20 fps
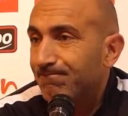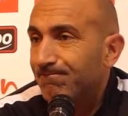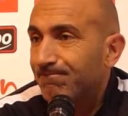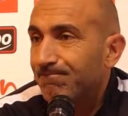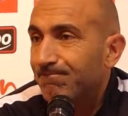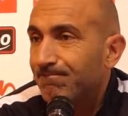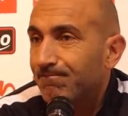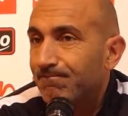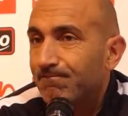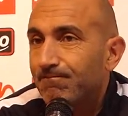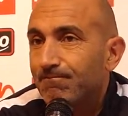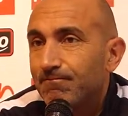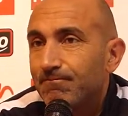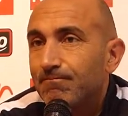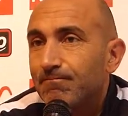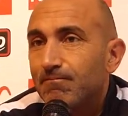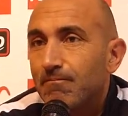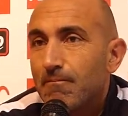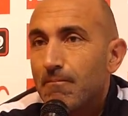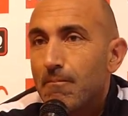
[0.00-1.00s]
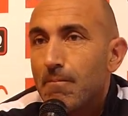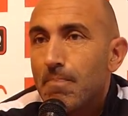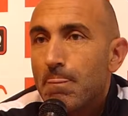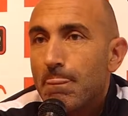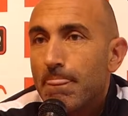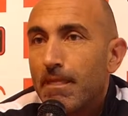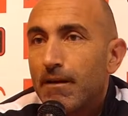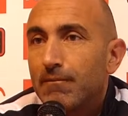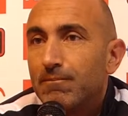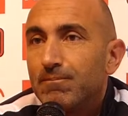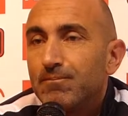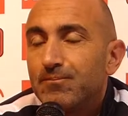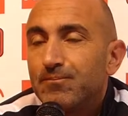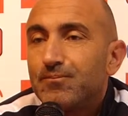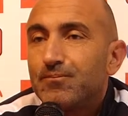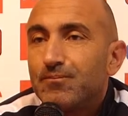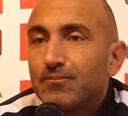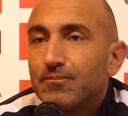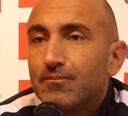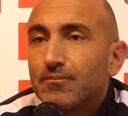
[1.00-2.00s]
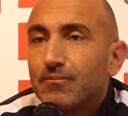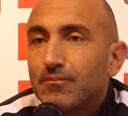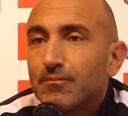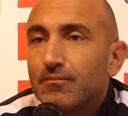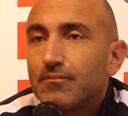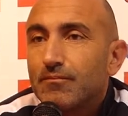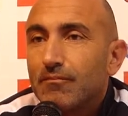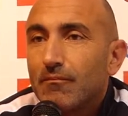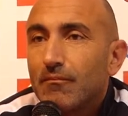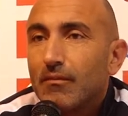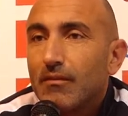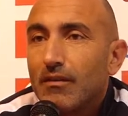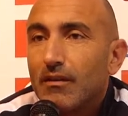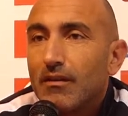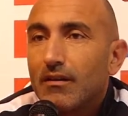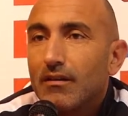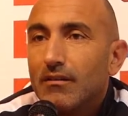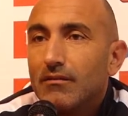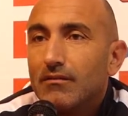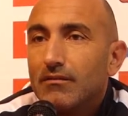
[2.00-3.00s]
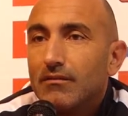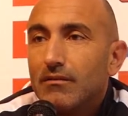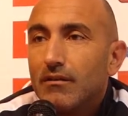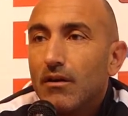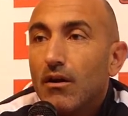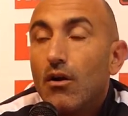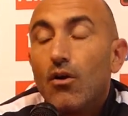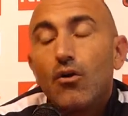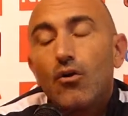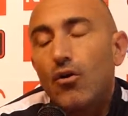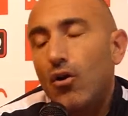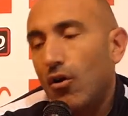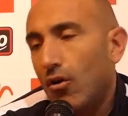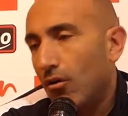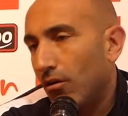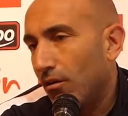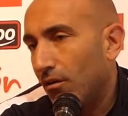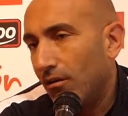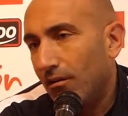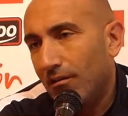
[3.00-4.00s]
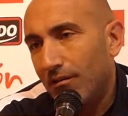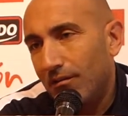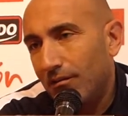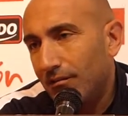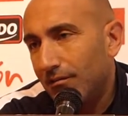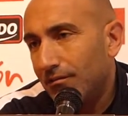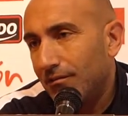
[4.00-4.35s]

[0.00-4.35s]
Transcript: Pero no has sacado contento con ellos porque no hicieron lo que les habías pedido o por la actitud.